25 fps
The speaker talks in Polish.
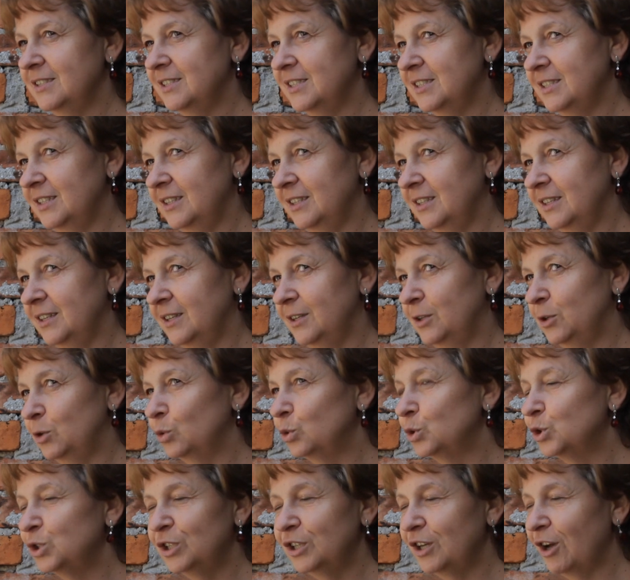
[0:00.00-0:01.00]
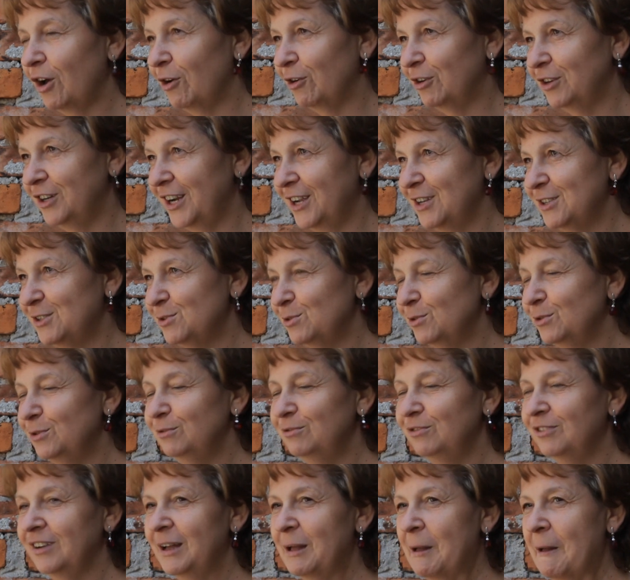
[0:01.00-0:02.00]
z różnych okresów,
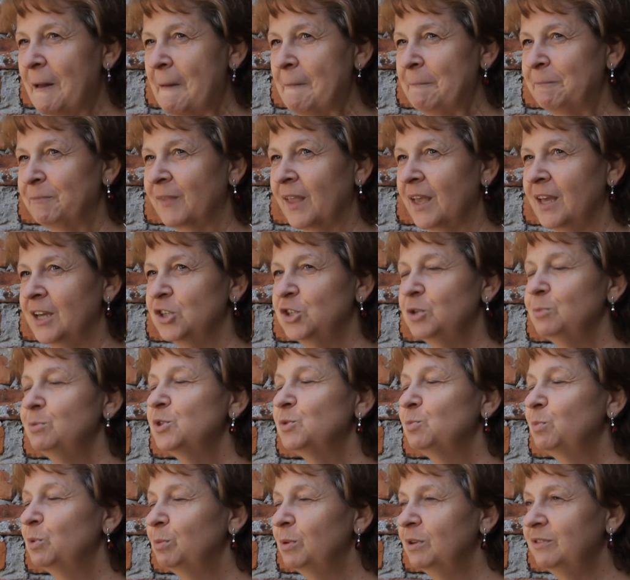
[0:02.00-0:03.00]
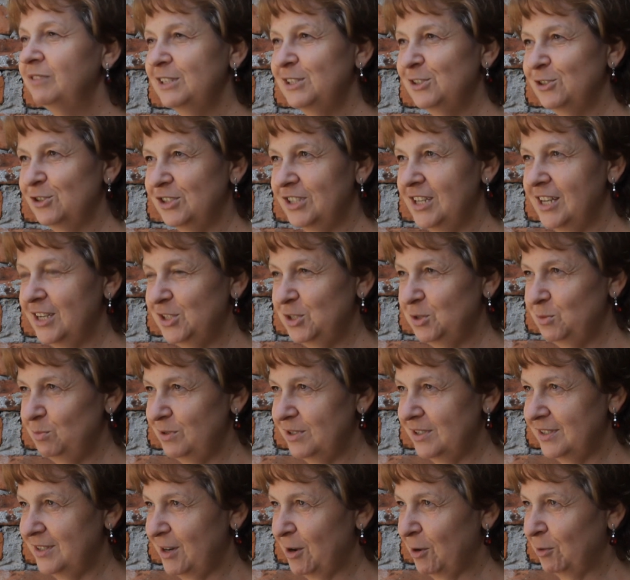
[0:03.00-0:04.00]
żeby spróbować coś dla siebie
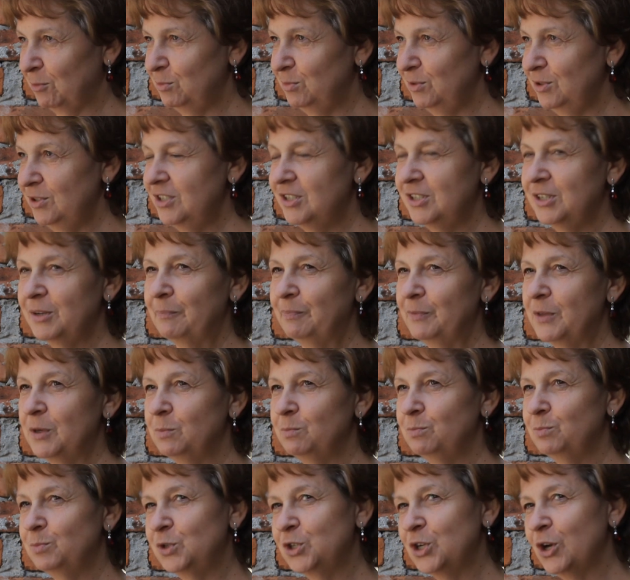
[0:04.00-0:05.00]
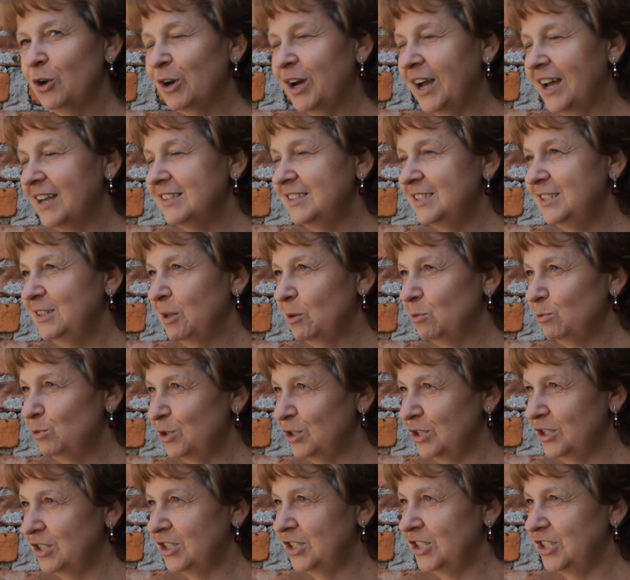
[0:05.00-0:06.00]
zrobić przy okazji
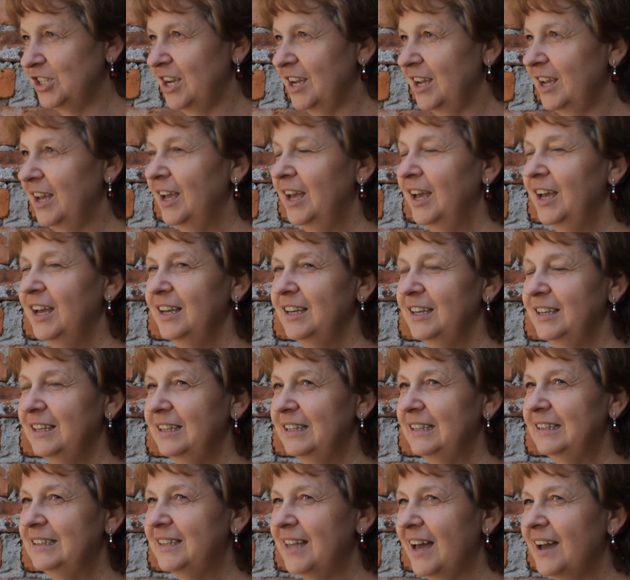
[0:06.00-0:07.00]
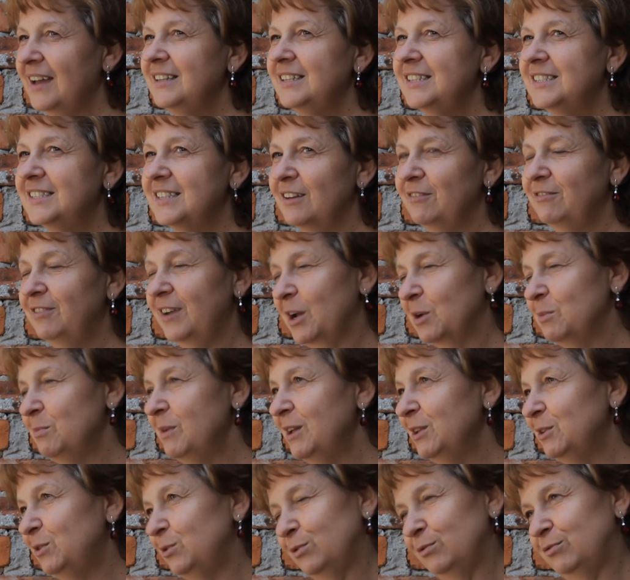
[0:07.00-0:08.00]
nauczyć się y, tańca,
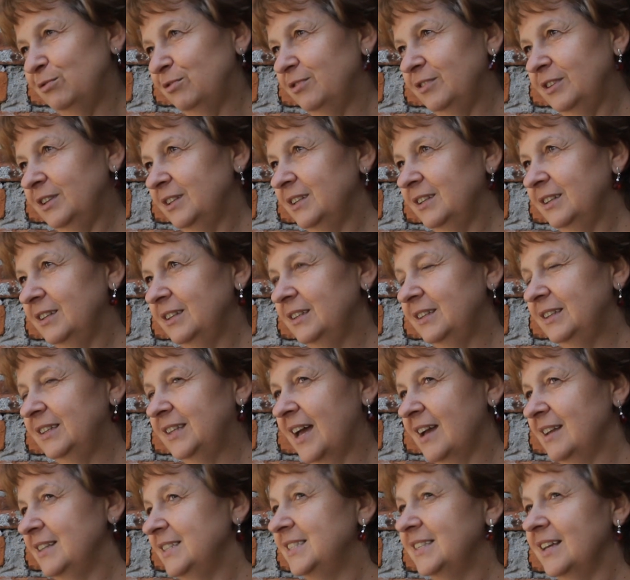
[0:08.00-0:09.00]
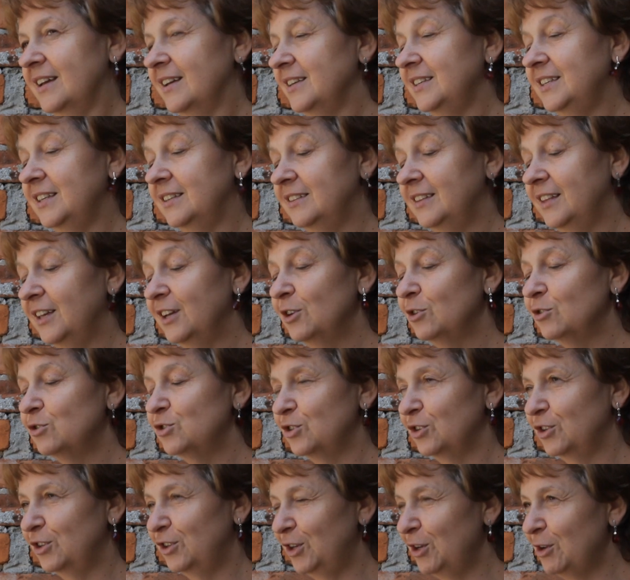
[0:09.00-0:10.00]
fragmentów y, tańca jednego
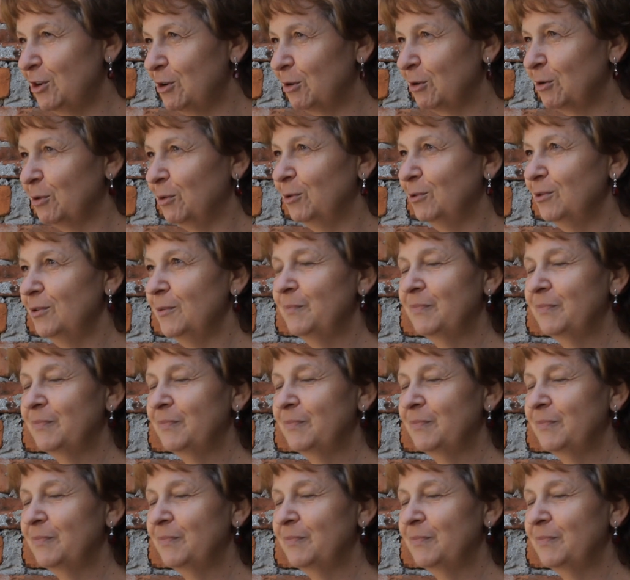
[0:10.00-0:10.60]
czy kilku y,